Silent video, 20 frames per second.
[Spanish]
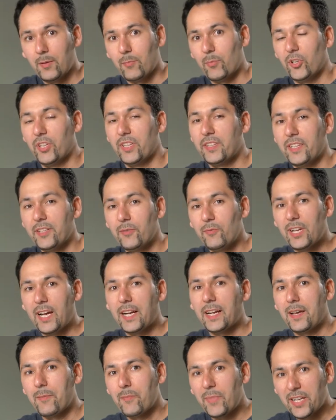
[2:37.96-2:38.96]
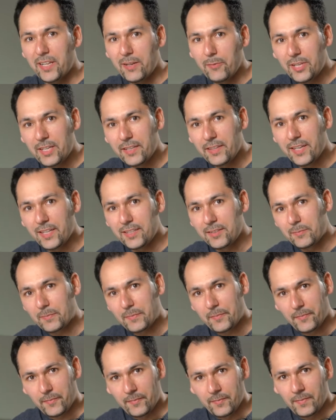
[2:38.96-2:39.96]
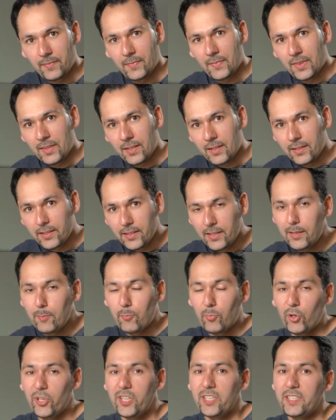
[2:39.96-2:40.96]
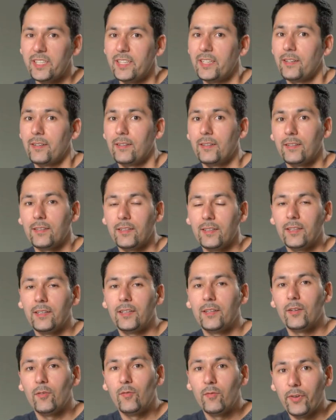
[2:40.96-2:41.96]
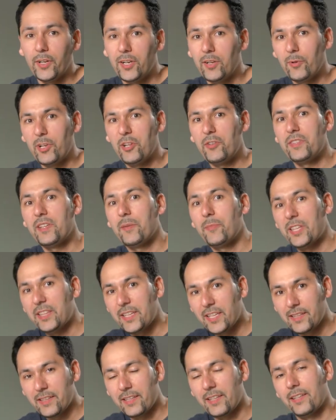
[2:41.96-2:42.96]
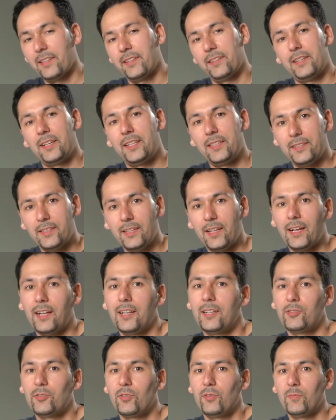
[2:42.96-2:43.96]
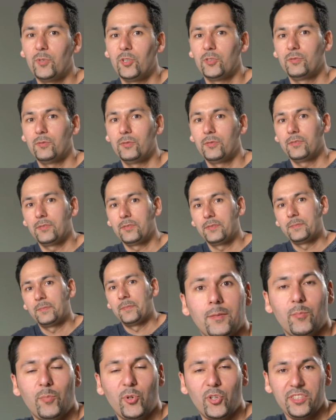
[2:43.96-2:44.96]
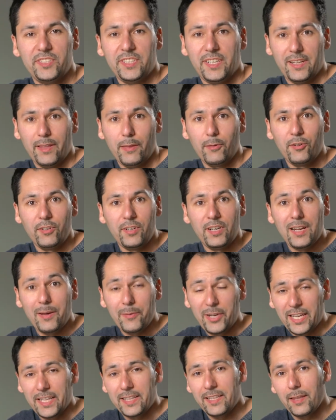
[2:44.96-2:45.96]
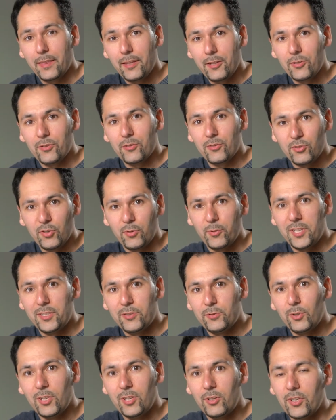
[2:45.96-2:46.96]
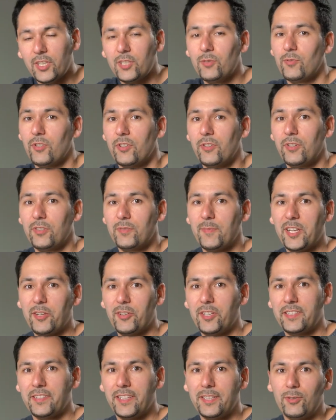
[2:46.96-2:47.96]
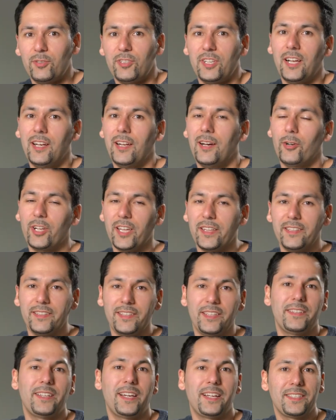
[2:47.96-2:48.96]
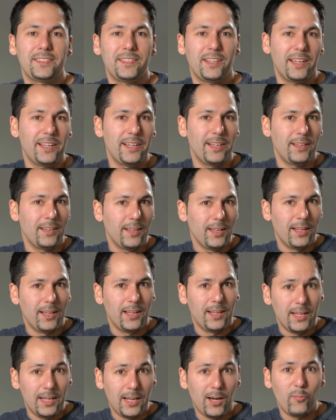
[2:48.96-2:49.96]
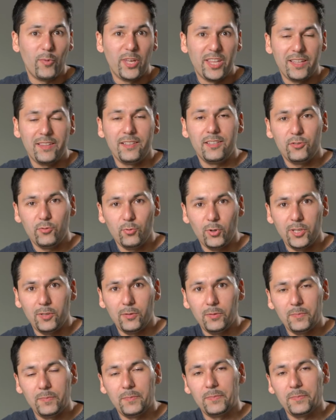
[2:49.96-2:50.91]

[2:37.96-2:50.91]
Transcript: porque tiene una gran variabilidad y puede ser eh, un fenómeno independiente al, al sol monster. Por esta razón, la vegetación sobre el suelo es uno de los mayores retos a la hora de intentar extraer la humedad del suelo.